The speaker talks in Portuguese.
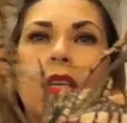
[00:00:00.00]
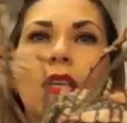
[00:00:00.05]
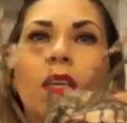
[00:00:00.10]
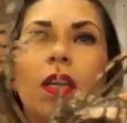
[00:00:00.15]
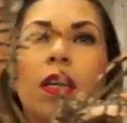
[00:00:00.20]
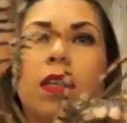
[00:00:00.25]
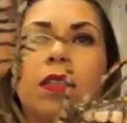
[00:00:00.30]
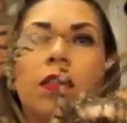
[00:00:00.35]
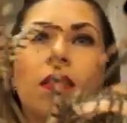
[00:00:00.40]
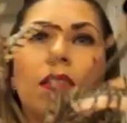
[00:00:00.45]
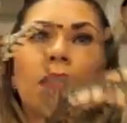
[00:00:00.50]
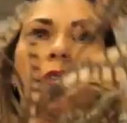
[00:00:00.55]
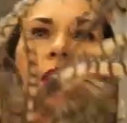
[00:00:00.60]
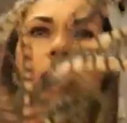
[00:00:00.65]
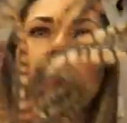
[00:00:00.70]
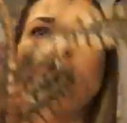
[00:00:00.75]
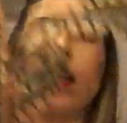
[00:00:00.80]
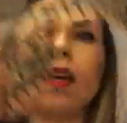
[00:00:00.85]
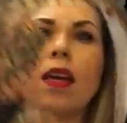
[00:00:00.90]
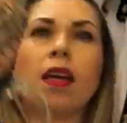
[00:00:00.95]
aqui
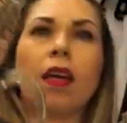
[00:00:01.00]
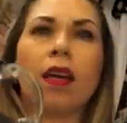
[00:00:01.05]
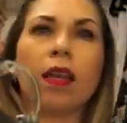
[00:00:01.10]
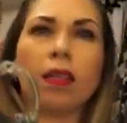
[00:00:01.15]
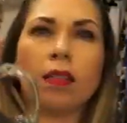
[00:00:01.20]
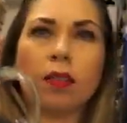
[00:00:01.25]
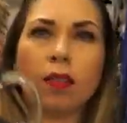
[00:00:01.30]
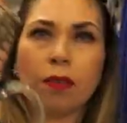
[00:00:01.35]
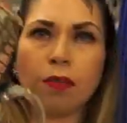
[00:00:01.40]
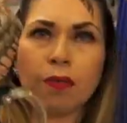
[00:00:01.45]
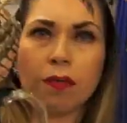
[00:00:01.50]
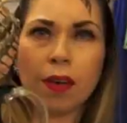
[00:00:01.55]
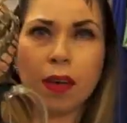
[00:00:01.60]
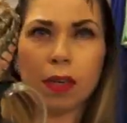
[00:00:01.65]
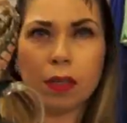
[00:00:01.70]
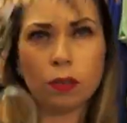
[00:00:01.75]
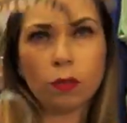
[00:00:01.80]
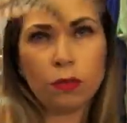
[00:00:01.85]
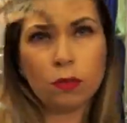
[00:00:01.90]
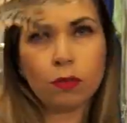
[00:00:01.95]
esse, esse
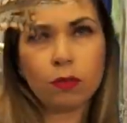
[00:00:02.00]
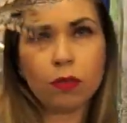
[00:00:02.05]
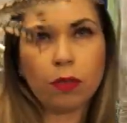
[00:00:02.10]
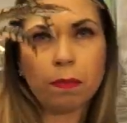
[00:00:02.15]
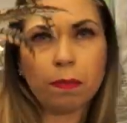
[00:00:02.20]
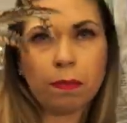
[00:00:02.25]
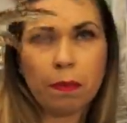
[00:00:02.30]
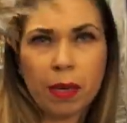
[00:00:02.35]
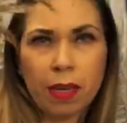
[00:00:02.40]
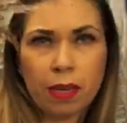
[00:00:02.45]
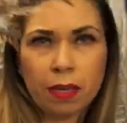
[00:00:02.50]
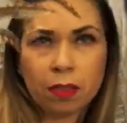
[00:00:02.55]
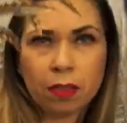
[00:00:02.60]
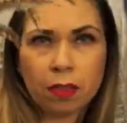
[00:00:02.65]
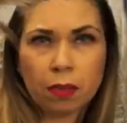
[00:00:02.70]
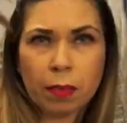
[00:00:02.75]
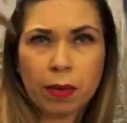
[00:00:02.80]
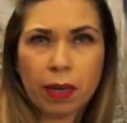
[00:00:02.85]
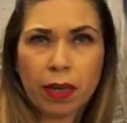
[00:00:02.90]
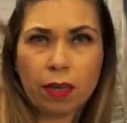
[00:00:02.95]
vaso de
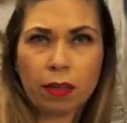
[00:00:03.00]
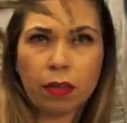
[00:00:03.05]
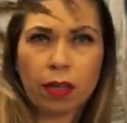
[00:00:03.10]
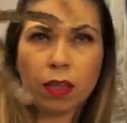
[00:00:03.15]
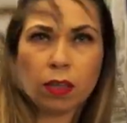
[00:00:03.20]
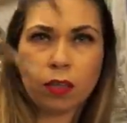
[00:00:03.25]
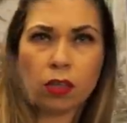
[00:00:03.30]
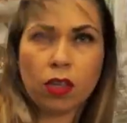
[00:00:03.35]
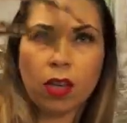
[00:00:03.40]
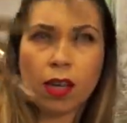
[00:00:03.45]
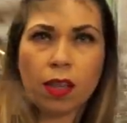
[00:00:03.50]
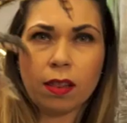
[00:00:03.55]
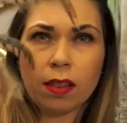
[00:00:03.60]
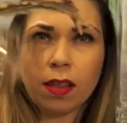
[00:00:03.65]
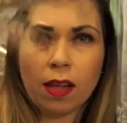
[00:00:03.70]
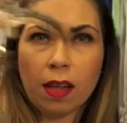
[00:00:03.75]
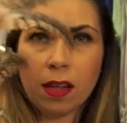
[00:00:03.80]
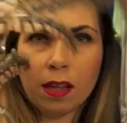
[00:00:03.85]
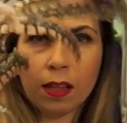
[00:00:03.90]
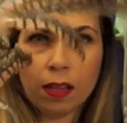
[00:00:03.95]
penas. Peraí que tem que
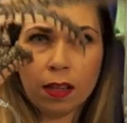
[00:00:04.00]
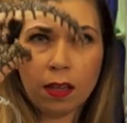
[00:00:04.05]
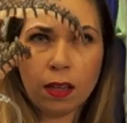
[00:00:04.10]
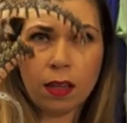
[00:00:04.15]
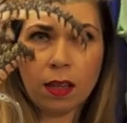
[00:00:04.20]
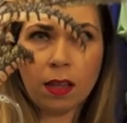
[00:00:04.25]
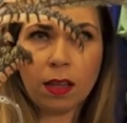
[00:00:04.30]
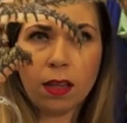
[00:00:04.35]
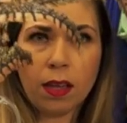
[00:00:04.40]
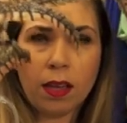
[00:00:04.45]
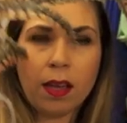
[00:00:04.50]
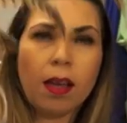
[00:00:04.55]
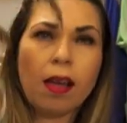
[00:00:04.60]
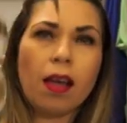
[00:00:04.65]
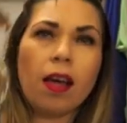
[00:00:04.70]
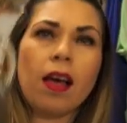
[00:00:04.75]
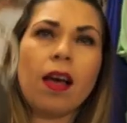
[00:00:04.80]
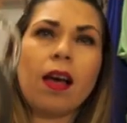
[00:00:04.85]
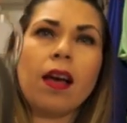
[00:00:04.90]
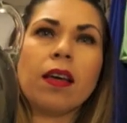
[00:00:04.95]
ajeitar
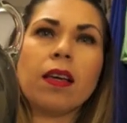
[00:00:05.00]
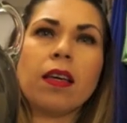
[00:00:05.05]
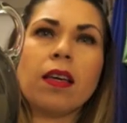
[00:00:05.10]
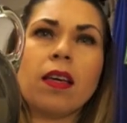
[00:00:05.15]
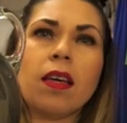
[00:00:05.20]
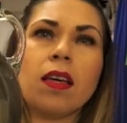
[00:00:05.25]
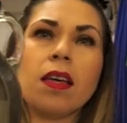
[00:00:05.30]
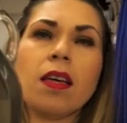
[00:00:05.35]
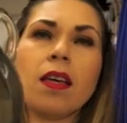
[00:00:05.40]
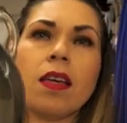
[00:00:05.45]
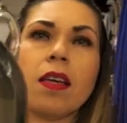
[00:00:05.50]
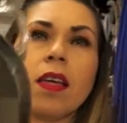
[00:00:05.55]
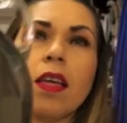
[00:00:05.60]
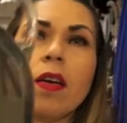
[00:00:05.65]
aqui.